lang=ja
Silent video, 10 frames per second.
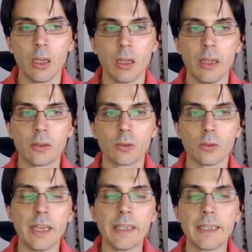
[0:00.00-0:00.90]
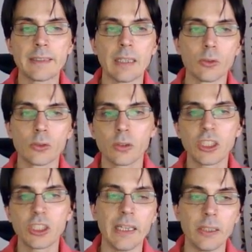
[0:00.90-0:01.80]
えっと、やり方を少し
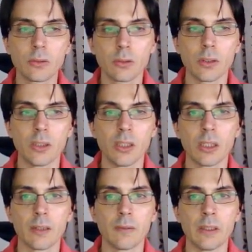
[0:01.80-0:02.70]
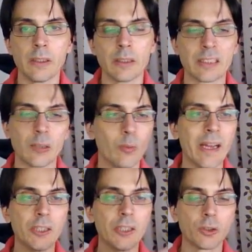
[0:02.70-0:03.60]
変えると、あの多分
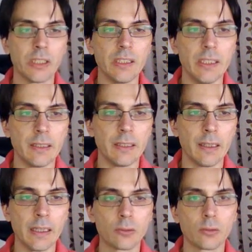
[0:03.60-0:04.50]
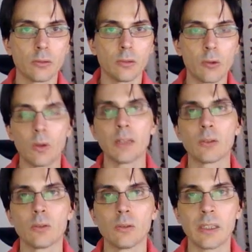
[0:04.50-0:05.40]
前処理であとあ
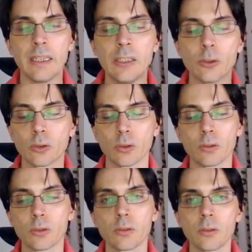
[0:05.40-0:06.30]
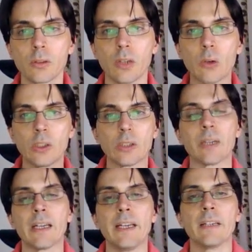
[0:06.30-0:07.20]
と A をソートするとアルゴリスム
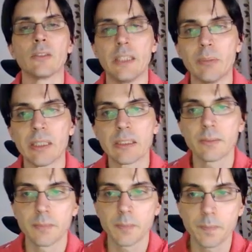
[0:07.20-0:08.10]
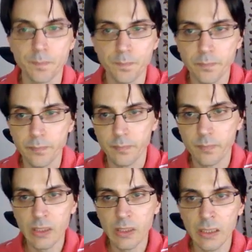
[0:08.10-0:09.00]
が速くなります。
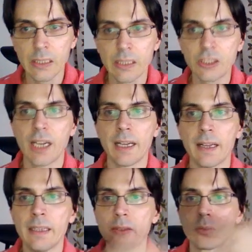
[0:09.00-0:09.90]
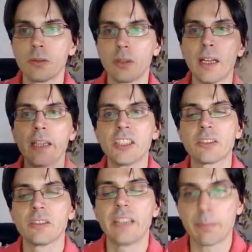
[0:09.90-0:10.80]
じゃあ、えっと、
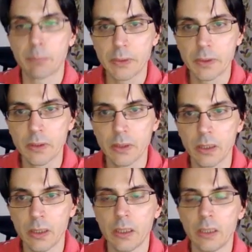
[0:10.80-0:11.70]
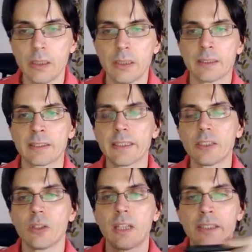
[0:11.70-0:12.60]
largest gap。さっき
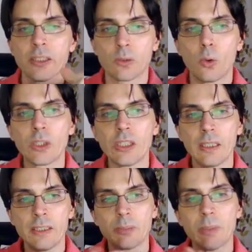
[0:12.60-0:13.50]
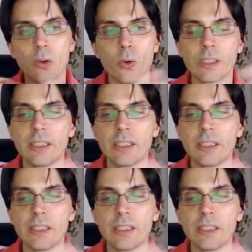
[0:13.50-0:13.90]
の largest 大きい、一番大き